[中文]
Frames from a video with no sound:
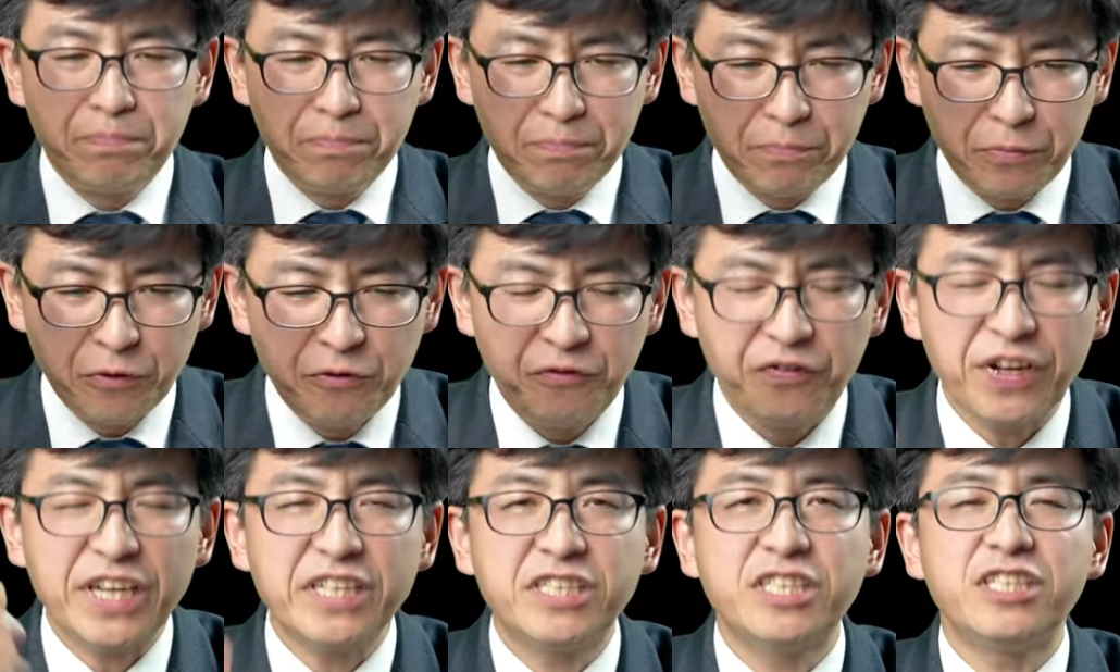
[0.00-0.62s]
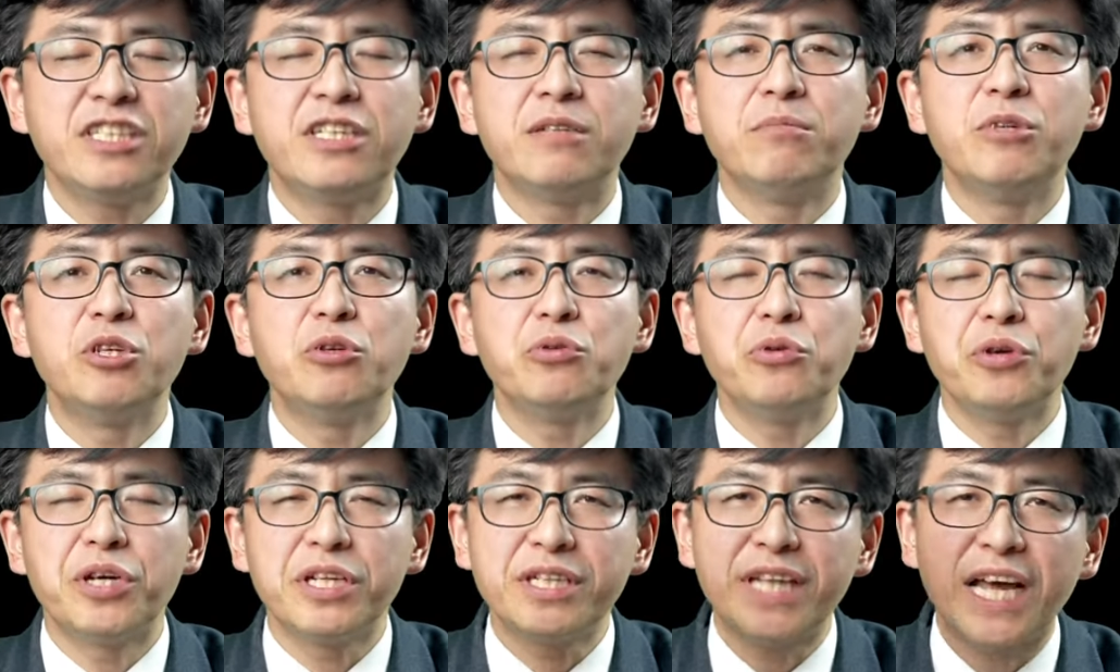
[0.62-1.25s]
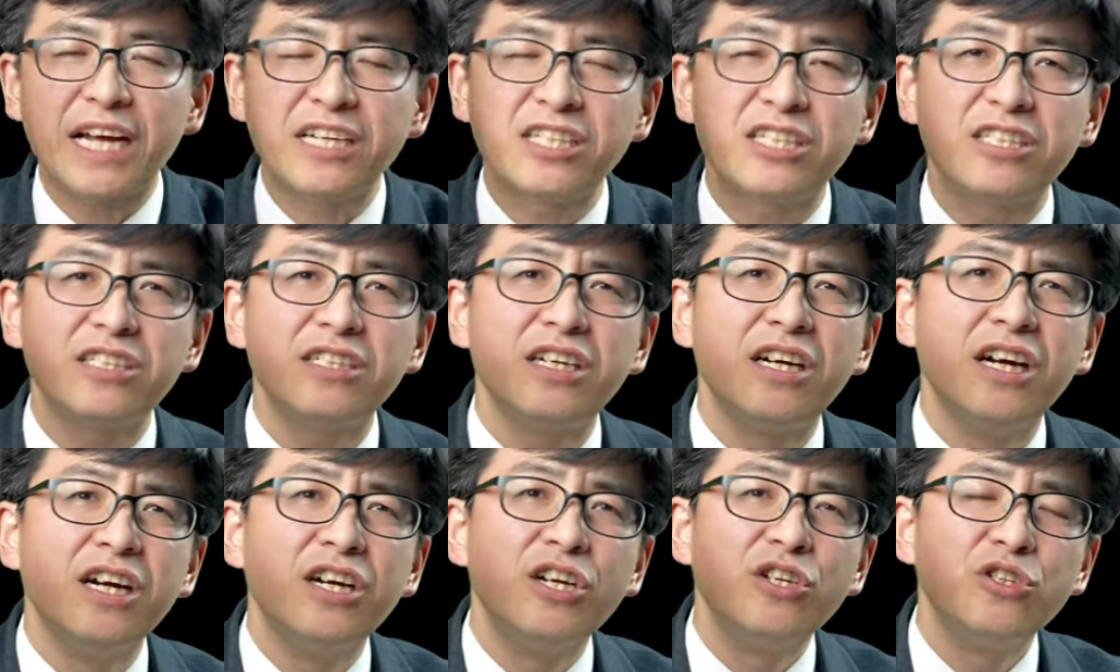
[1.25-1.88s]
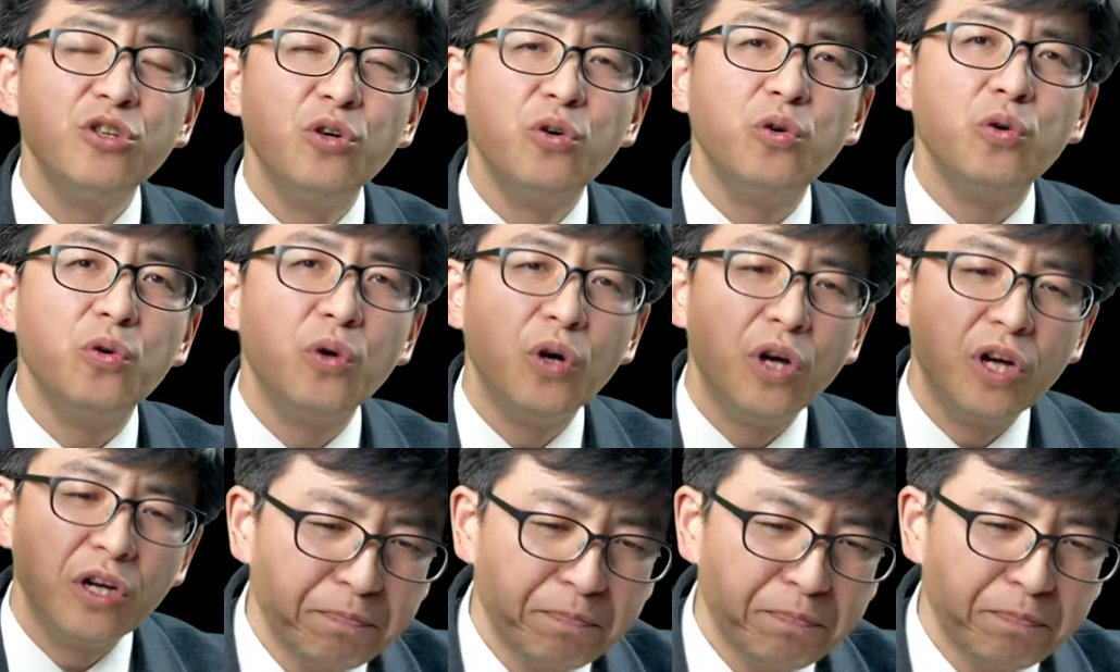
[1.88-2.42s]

不废弃他们的约，但是又。